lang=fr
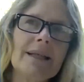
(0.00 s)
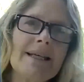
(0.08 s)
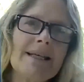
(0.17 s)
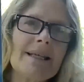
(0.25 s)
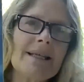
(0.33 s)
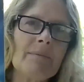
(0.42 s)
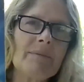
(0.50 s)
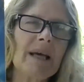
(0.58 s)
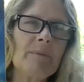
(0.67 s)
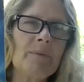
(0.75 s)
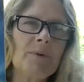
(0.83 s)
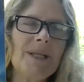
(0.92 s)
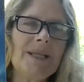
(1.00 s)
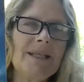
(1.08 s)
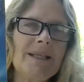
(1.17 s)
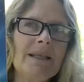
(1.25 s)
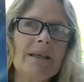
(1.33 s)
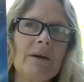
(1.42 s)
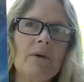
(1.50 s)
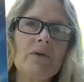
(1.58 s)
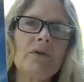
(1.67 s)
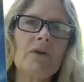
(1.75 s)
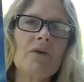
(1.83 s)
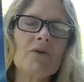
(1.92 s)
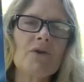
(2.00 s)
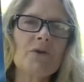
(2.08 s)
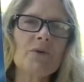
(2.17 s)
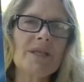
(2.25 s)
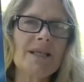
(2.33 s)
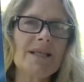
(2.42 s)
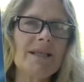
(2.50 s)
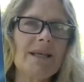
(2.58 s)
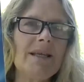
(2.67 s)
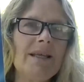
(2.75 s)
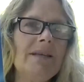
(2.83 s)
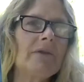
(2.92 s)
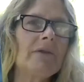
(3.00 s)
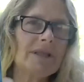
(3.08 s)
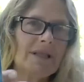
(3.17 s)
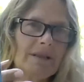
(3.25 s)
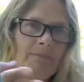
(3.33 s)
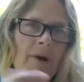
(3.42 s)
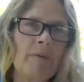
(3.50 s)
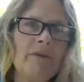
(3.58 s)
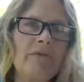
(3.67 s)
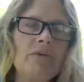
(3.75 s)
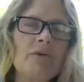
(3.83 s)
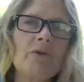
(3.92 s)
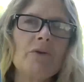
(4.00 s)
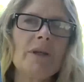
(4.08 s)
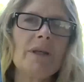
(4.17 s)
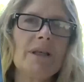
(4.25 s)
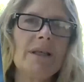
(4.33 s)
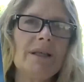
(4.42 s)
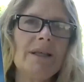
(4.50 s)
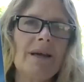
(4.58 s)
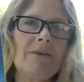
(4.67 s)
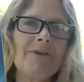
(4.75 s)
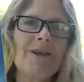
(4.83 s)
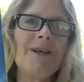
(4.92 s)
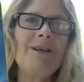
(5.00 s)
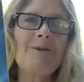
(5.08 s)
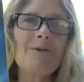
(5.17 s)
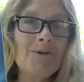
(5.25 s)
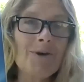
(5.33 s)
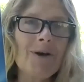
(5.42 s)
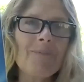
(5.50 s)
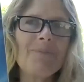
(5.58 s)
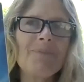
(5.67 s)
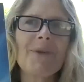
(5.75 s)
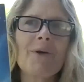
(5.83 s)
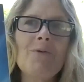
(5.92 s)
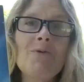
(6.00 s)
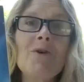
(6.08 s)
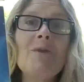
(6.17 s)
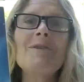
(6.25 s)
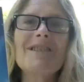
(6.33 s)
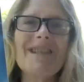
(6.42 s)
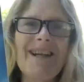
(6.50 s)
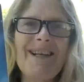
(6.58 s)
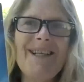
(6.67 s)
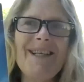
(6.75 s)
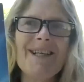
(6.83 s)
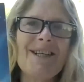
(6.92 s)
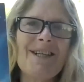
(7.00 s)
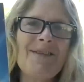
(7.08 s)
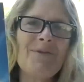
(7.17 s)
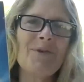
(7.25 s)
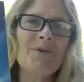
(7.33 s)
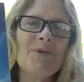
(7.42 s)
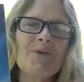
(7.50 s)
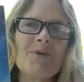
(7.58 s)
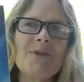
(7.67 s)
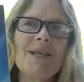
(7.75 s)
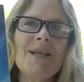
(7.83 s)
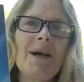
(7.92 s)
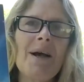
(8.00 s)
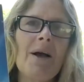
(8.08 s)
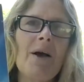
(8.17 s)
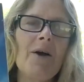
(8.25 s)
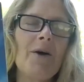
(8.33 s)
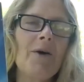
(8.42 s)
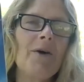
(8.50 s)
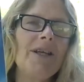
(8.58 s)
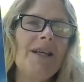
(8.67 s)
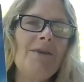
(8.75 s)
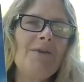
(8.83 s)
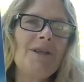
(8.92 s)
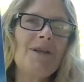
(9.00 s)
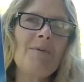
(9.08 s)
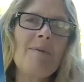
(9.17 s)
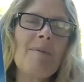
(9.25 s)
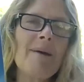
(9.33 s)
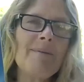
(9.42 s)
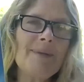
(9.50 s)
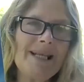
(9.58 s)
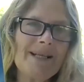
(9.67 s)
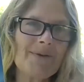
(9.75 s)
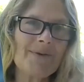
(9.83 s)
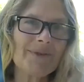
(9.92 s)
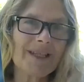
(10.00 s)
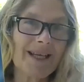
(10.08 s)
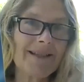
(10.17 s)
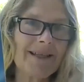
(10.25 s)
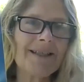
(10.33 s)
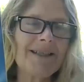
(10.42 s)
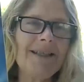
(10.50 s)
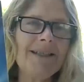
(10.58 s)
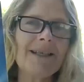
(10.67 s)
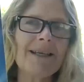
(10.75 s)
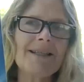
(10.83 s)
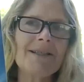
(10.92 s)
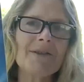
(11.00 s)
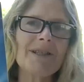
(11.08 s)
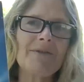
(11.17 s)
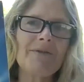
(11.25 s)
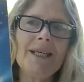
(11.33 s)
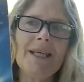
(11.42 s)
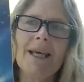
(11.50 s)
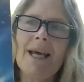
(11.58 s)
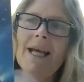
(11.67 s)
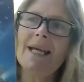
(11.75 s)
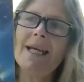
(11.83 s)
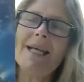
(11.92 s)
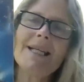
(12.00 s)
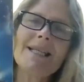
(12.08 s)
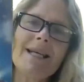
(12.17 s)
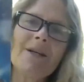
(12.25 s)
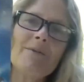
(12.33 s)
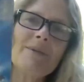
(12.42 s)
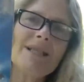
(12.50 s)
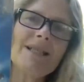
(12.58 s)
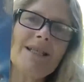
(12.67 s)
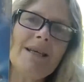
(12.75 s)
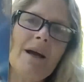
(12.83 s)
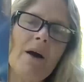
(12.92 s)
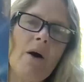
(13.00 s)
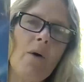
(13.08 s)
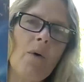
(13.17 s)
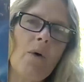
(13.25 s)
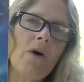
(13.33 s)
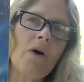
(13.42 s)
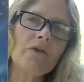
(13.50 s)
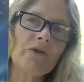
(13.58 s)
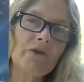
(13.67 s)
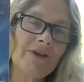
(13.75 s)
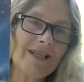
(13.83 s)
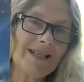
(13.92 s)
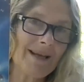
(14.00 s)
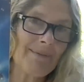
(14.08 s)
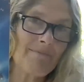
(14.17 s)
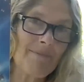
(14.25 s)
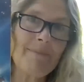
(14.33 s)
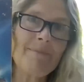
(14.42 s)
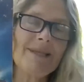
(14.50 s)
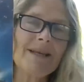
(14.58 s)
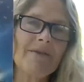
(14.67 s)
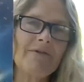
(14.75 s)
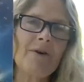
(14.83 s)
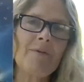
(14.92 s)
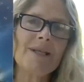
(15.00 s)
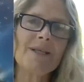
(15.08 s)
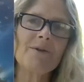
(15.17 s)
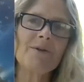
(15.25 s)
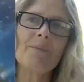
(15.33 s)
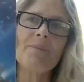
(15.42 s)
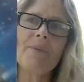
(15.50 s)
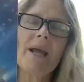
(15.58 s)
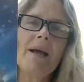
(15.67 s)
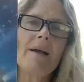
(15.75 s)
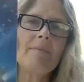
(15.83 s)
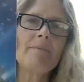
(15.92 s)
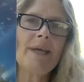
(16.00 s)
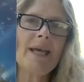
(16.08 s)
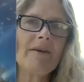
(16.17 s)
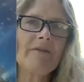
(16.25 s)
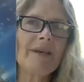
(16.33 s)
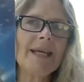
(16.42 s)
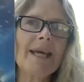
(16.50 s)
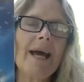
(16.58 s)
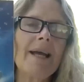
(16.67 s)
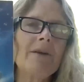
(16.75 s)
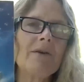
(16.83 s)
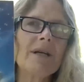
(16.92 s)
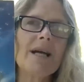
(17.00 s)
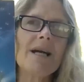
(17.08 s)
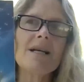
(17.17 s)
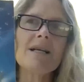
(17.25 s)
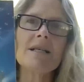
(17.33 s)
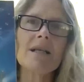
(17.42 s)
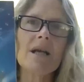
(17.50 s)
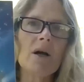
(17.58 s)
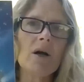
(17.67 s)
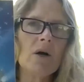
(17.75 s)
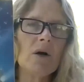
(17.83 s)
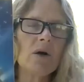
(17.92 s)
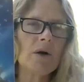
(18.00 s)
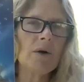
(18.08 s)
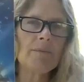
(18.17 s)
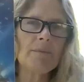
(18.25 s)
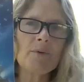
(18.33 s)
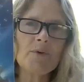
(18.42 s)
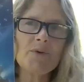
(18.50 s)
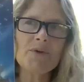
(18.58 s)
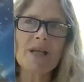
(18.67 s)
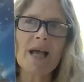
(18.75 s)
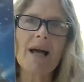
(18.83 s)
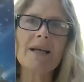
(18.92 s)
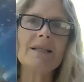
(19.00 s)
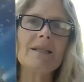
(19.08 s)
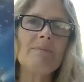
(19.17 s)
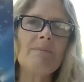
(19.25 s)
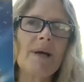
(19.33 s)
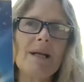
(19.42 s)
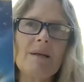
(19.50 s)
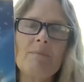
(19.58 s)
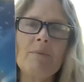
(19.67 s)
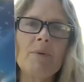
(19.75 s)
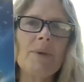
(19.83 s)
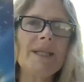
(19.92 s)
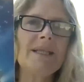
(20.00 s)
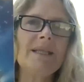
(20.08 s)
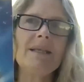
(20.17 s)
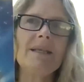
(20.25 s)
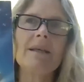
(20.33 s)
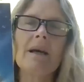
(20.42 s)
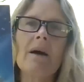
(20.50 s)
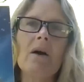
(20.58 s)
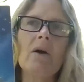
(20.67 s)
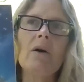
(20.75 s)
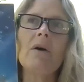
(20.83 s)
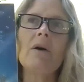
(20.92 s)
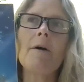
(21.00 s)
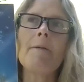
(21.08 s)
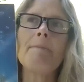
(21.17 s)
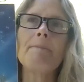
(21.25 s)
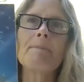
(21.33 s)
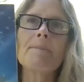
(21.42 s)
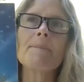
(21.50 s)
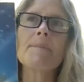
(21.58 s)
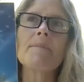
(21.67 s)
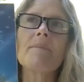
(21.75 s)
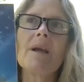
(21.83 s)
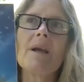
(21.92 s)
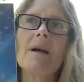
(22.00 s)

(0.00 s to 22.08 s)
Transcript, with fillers: très simple, très poétique. Autant José, ses livres, parmi vous, ceux qui avaient lu ou commencer à lire des livres de José, euh, il le dit lui-même, ils sont très techniques, très scientifiques. Et là, c'est comme si on rentre dans ces mêmes informations, mais avec un langage euh, plus archétypal, poétique, euh,